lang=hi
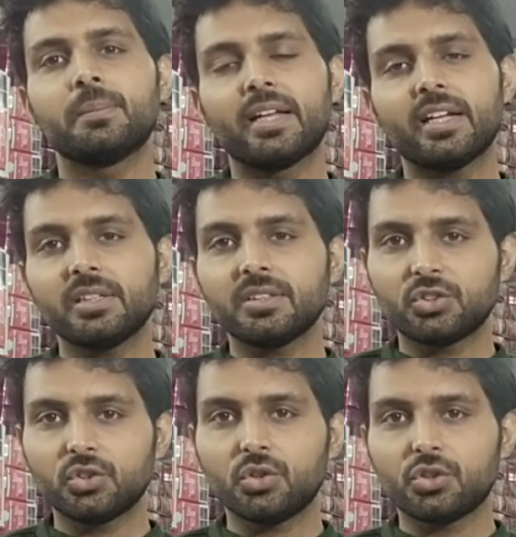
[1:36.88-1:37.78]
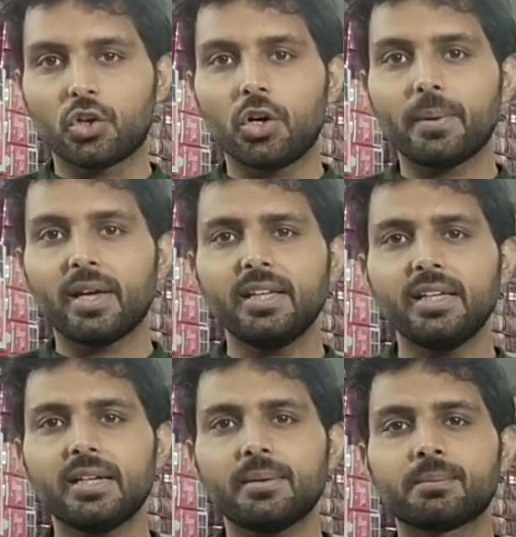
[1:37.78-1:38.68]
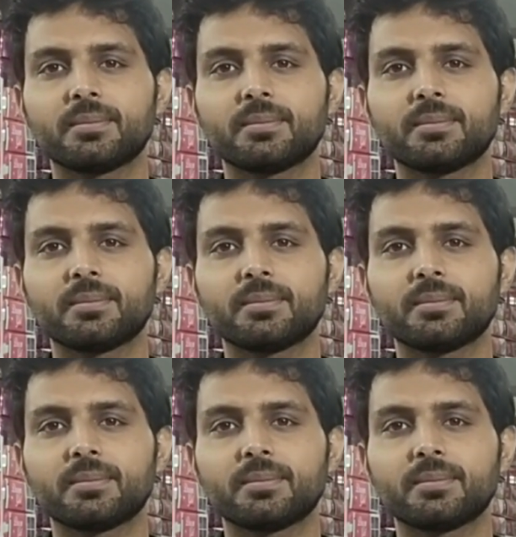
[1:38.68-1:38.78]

जी मेरा जो शॉप है ये